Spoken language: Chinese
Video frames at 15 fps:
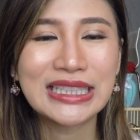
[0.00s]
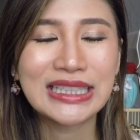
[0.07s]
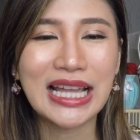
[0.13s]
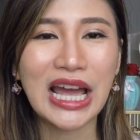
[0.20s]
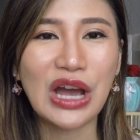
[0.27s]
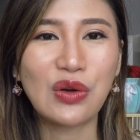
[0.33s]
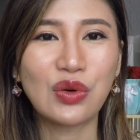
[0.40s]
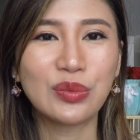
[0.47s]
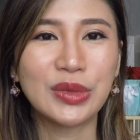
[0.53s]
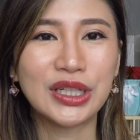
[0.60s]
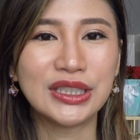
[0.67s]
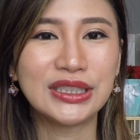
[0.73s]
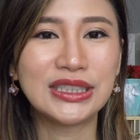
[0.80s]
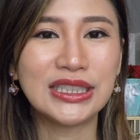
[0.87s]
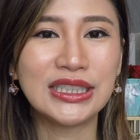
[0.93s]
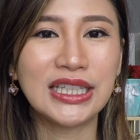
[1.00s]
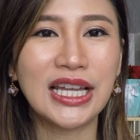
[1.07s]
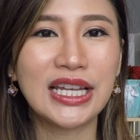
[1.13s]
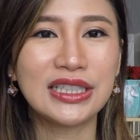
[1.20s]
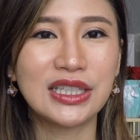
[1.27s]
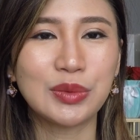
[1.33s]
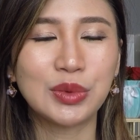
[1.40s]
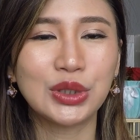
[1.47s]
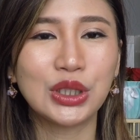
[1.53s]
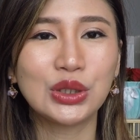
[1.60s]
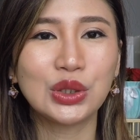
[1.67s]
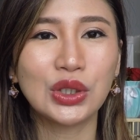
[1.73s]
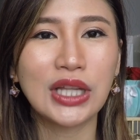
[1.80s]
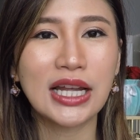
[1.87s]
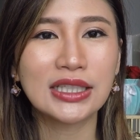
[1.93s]
那我们今天的节目就
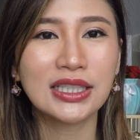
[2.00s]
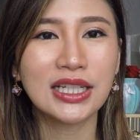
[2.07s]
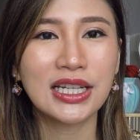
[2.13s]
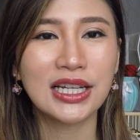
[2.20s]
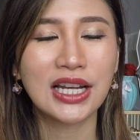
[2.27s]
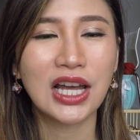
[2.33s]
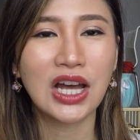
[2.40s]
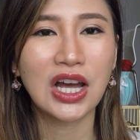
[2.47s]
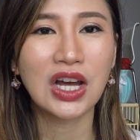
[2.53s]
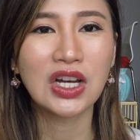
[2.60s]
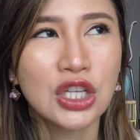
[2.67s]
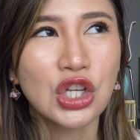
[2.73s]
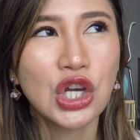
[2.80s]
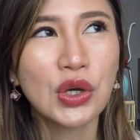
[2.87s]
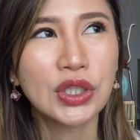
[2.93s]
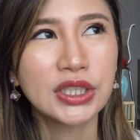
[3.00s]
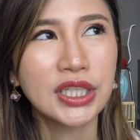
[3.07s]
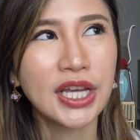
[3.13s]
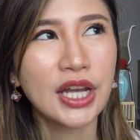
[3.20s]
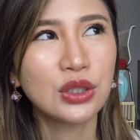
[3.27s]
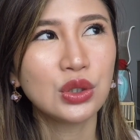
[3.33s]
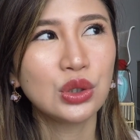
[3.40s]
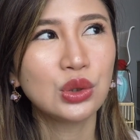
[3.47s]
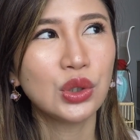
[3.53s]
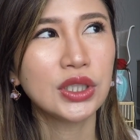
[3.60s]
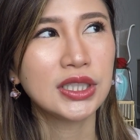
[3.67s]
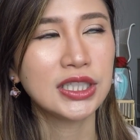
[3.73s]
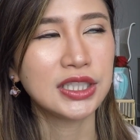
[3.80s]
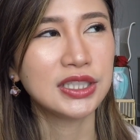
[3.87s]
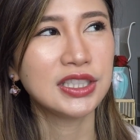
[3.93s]
做到这里咯，因为我今天要去
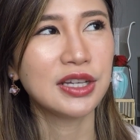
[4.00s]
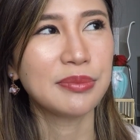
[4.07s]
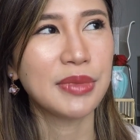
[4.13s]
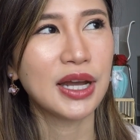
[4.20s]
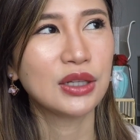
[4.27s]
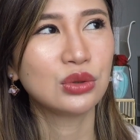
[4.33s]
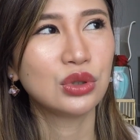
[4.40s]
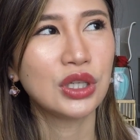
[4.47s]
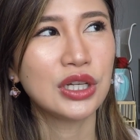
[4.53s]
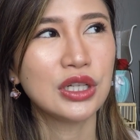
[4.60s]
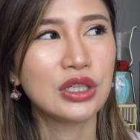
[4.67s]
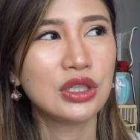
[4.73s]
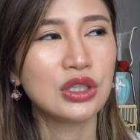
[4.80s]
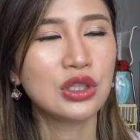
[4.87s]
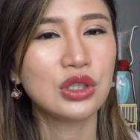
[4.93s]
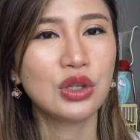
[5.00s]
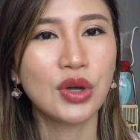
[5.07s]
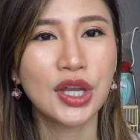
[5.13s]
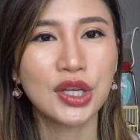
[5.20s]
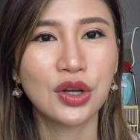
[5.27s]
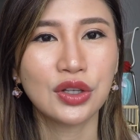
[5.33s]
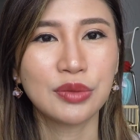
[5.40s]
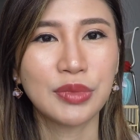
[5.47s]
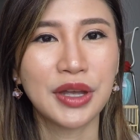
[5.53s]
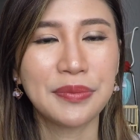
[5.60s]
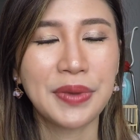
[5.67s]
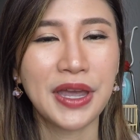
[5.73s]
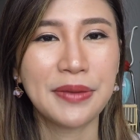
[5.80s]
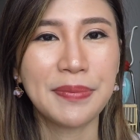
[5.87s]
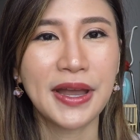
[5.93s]
做体检嘛，所以因为有你们
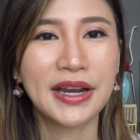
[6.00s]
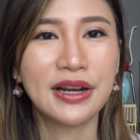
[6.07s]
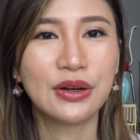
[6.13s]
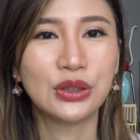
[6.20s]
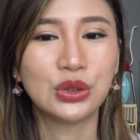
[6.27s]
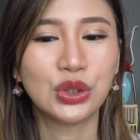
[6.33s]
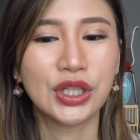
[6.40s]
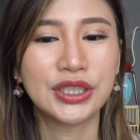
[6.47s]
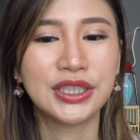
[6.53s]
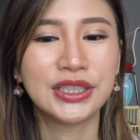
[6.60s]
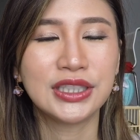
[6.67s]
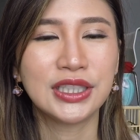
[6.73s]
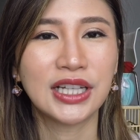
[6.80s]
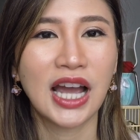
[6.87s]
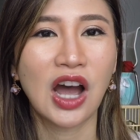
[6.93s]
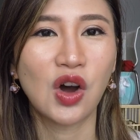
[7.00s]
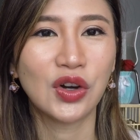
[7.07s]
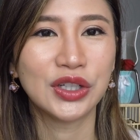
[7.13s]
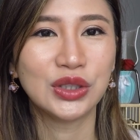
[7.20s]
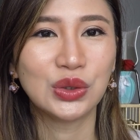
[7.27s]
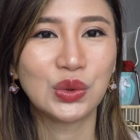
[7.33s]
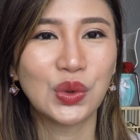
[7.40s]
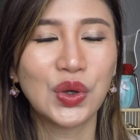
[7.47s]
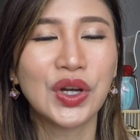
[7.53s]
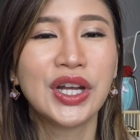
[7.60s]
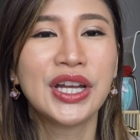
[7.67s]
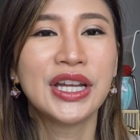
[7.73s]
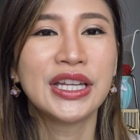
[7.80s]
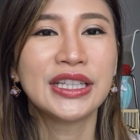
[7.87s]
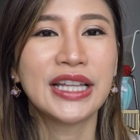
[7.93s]
的陪伴，让我觉得心情好很多。
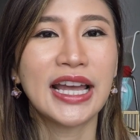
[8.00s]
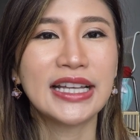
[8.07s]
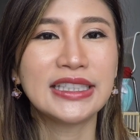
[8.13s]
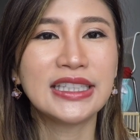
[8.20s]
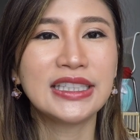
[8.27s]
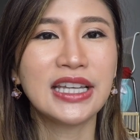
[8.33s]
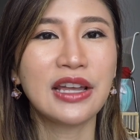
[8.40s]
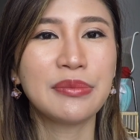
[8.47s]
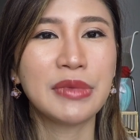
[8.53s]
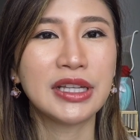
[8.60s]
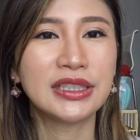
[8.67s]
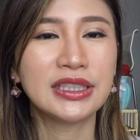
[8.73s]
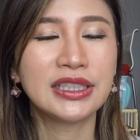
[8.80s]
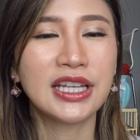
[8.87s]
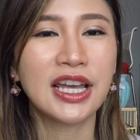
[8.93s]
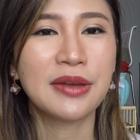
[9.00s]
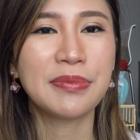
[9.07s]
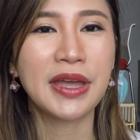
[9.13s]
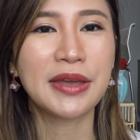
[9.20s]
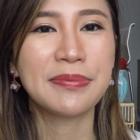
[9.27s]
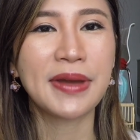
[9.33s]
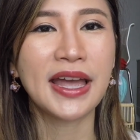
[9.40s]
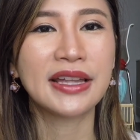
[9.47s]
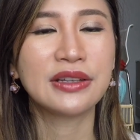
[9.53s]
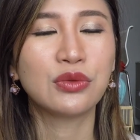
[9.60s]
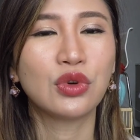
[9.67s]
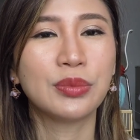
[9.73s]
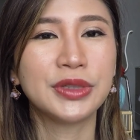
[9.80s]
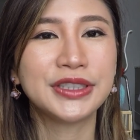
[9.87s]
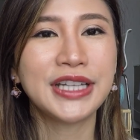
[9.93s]
那谢谢你们今天的陪伴，
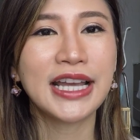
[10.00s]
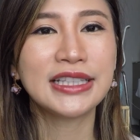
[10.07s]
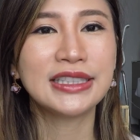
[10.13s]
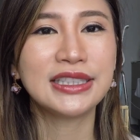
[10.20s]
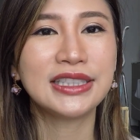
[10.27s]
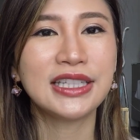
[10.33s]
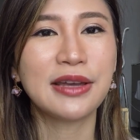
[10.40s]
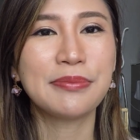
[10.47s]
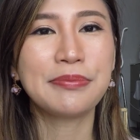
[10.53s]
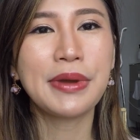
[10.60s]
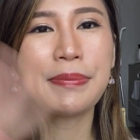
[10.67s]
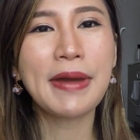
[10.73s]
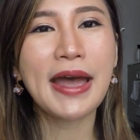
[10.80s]
我们下期见，拜